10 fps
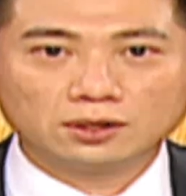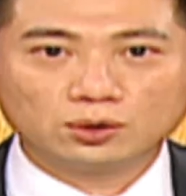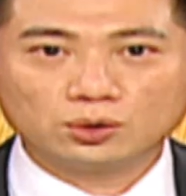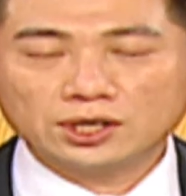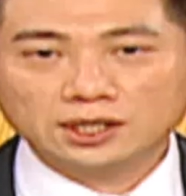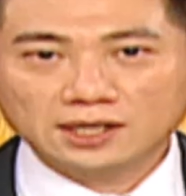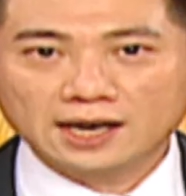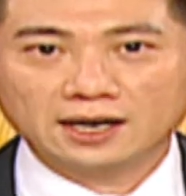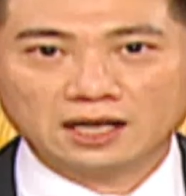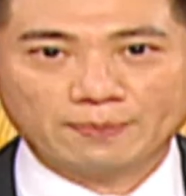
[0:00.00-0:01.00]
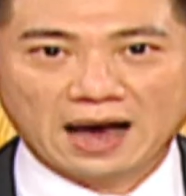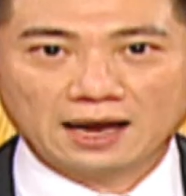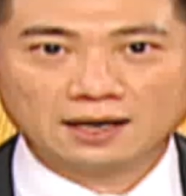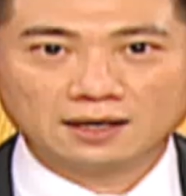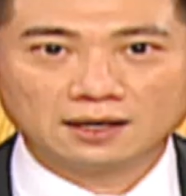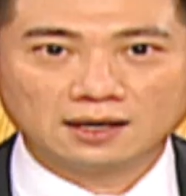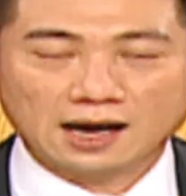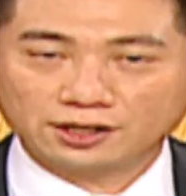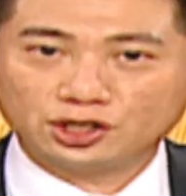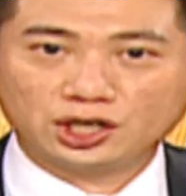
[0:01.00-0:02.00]
最近这一个礼拜
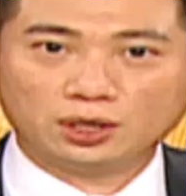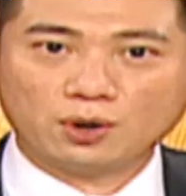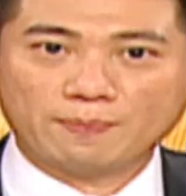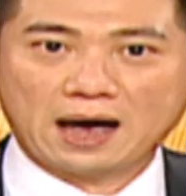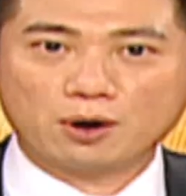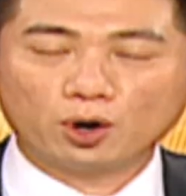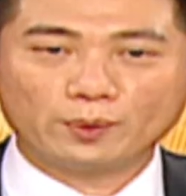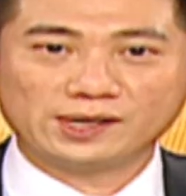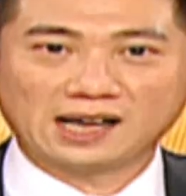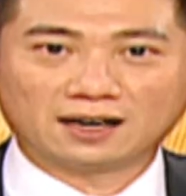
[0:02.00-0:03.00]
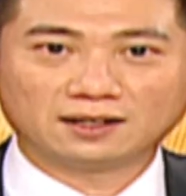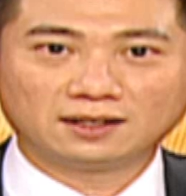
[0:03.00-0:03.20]
还是七月八月会不会涨？